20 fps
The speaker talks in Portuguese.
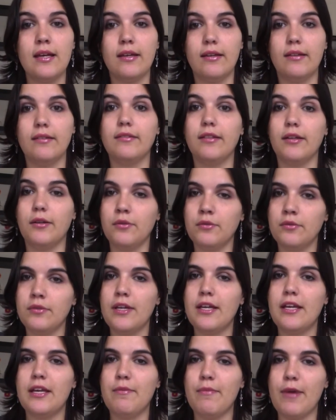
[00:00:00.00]
então
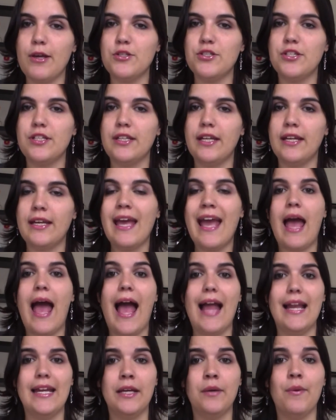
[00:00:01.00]
imaginem
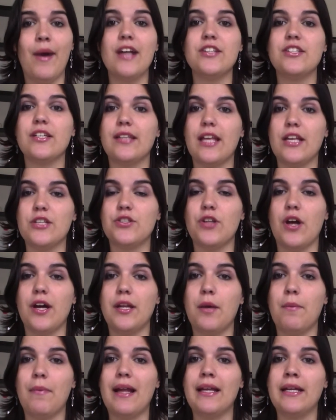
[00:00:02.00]
a linguagem da história
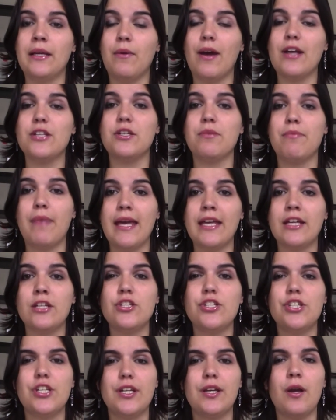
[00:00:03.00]
é uma linguagem bem
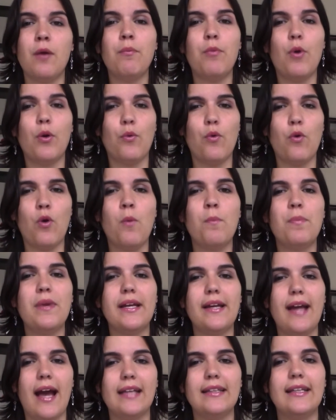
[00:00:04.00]
antiga, um pouco
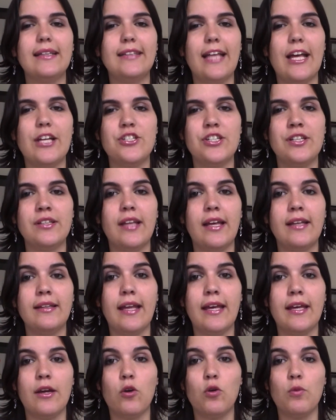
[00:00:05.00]
complicada até de entender
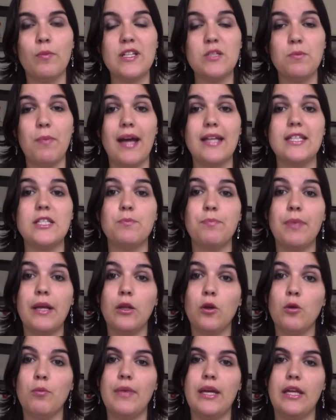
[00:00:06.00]
em algumas partes,
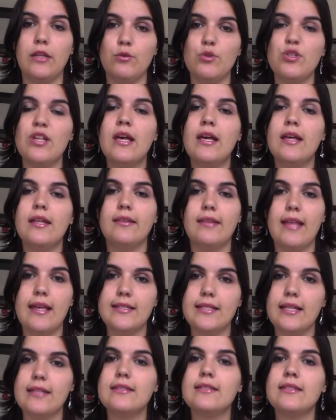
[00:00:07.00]
pelo menos
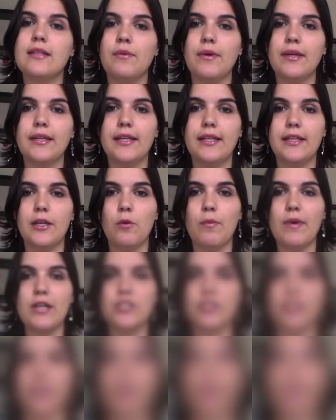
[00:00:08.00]
nessa edição aqui que eu
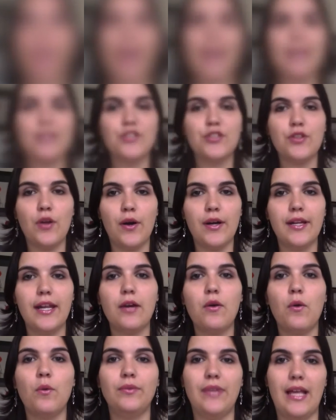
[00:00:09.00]
baixei. A história
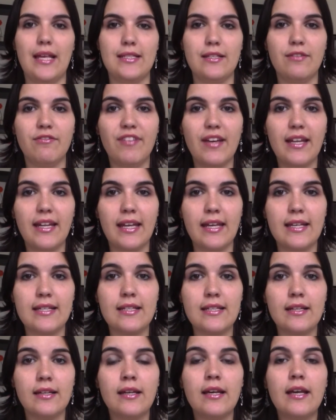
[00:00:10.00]
acontece em
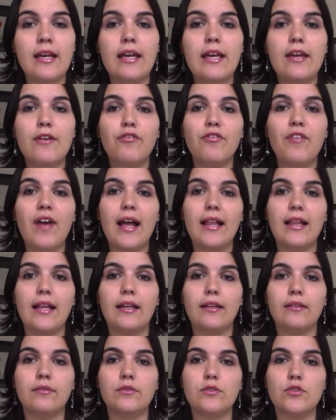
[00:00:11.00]
Veneza e fala
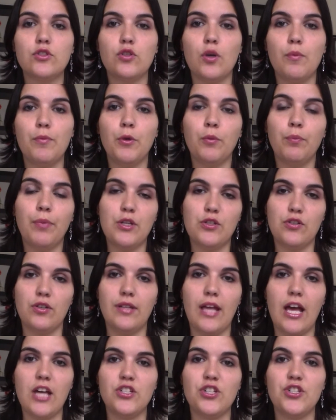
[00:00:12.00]
sobre um
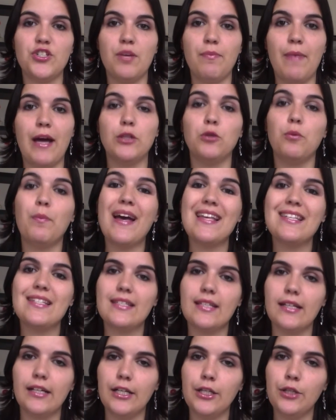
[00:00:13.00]
personagem chamado
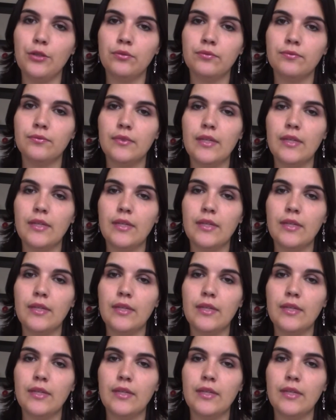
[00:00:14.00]
Bassânio,